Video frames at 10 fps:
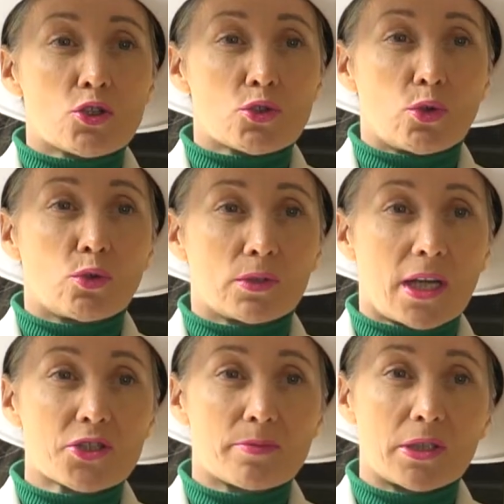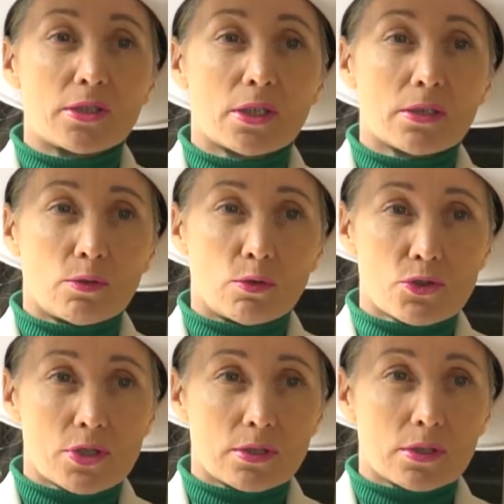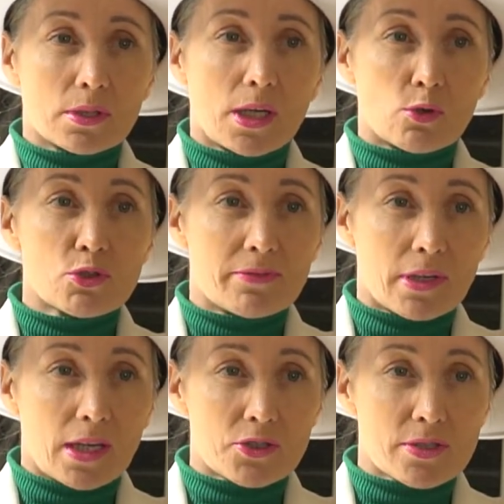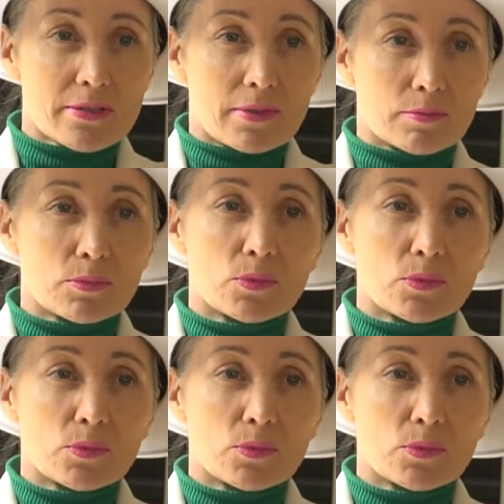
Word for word: что наши медики очень э, хорошего качества,